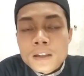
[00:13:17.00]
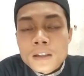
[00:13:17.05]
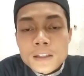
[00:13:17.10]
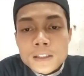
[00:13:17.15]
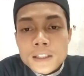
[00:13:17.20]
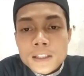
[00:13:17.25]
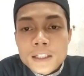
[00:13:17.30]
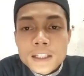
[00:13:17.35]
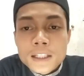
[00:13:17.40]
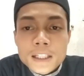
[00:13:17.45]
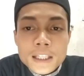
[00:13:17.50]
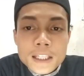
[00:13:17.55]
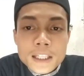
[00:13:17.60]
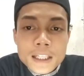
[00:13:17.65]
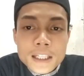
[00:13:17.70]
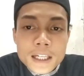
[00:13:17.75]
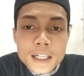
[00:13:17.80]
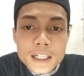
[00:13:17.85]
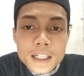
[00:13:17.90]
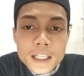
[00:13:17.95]
Jadi
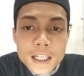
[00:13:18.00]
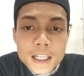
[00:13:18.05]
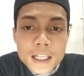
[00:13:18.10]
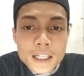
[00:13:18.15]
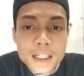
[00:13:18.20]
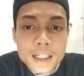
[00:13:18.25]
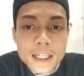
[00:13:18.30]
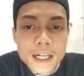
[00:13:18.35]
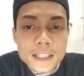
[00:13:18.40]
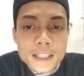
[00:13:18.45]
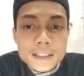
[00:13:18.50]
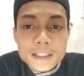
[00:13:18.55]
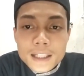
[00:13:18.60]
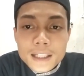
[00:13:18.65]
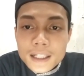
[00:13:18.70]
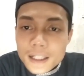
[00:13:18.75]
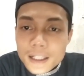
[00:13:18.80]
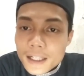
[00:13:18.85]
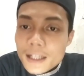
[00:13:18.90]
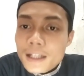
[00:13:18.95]
ini adalah di
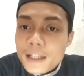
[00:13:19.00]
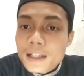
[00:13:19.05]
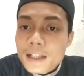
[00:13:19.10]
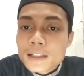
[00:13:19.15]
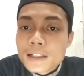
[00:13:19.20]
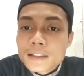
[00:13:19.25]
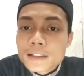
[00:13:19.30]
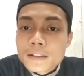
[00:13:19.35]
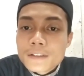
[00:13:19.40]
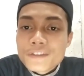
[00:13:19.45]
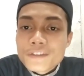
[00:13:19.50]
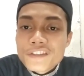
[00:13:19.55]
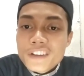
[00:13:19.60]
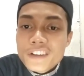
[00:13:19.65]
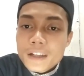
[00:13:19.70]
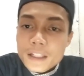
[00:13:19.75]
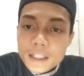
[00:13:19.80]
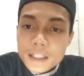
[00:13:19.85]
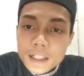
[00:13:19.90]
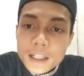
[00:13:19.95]
antara
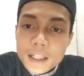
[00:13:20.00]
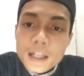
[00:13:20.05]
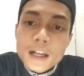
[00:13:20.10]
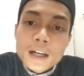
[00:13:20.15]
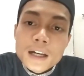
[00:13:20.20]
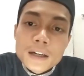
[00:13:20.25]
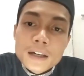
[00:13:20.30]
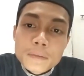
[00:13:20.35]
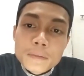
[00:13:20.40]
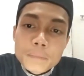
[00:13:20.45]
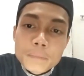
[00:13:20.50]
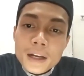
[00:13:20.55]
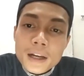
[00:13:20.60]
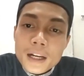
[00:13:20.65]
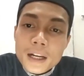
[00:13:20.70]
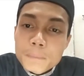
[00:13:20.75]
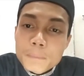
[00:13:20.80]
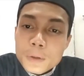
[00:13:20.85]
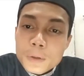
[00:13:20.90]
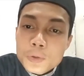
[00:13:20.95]
fadilah
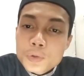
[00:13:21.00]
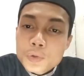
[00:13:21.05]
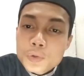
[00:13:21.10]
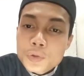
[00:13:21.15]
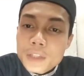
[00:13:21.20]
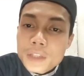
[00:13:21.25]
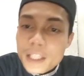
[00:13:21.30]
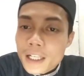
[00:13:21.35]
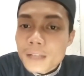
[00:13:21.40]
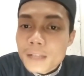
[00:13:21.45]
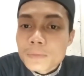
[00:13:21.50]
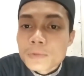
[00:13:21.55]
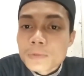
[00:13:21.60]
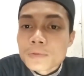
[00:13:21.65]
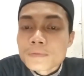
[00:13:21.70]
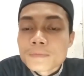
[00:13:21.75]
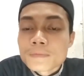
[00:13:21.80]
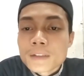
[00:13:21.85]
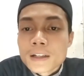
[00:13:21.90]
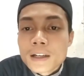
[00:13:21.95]
para penuntut ilmu.
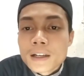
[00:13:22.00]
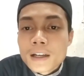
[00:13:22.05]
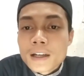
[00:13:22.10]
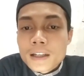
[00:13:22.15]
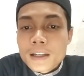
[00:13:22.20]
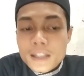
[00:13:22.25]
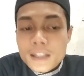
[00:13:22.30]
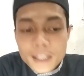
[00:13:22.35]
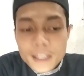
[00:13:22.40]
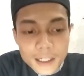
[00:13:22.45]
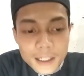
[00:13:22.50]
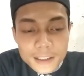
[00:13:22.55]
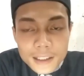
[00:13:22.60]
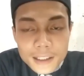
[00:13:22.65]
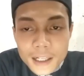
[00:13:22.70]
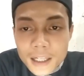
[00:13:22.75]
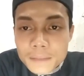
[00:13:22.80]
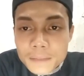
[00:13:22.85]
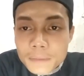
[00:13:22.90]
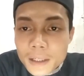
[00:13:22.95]

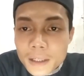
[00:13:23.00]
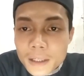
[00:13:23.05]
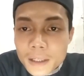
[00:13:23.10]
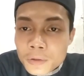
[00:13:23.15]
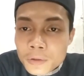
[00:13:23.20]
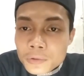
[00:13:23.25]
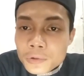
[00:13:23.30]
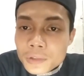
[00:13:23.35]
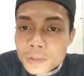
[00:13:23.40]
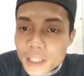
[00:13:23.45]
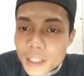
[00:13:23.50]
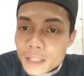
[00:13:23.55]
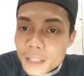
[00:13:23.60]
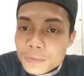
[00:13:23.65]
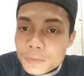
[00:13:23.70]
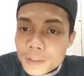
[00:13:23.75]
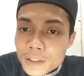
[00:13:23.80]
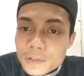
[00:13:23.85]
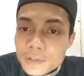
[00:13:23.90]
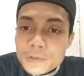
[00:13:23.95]
Dikatakan para penuntut
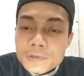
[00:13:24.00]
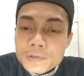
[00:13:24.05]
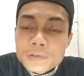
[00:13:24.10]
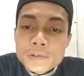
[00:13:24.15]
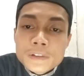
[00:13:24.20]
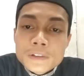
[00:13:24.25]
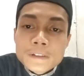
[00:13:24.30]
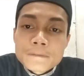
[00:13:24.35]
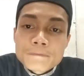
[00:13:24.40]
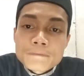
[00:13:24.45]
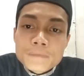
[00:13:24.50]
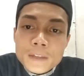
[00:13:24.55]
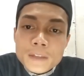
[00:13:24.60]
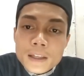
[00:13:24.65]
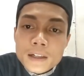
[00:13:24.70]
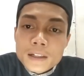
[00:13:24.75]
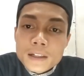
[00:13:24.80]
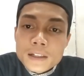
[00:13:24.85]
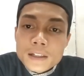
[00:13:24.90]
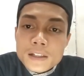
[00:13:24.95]
ilmu itu,
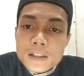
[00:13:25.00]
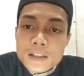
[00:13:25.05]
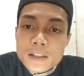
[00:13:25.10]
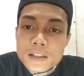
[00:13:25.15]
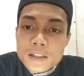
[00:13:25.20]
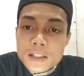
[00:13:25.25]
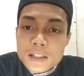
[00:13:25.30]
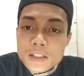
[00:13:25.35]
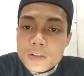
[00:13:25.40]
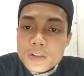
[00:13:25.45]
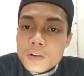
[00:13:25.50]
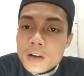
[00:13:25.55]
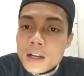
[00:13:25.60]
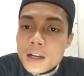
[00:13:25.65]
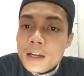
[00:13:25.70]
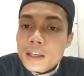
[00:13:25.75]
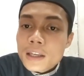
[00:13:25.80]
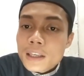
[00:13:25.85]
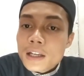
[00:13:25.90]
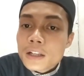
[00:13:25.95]
ya,
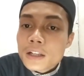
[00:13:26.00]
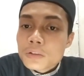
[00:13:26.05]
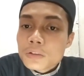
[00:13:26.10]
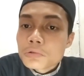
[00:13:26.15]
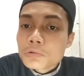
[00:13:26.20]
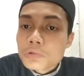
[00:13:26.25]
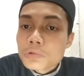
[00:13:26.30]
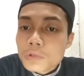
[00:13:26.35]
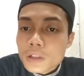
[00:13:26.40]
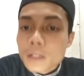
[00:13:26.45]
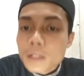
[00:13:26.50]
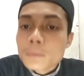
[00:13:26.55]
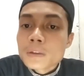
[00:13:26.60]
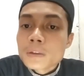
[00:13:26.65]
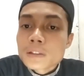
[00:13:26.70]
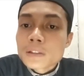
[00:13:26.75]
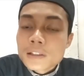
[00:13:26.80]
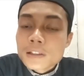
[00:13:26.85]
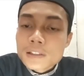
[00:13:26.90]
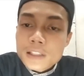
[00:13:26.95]
seseorang yang duduk di
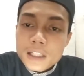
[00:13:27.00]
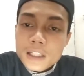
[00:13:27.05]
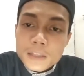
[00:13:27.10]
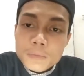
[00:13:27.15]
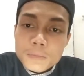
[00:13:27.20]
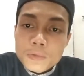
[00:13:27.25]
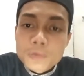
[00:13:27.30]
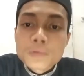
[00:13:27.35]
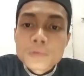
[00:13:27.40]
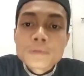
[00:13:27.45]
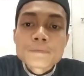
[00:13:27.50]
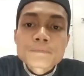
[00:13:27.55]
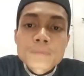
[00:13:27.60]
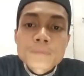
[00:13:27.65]
majelis ilmu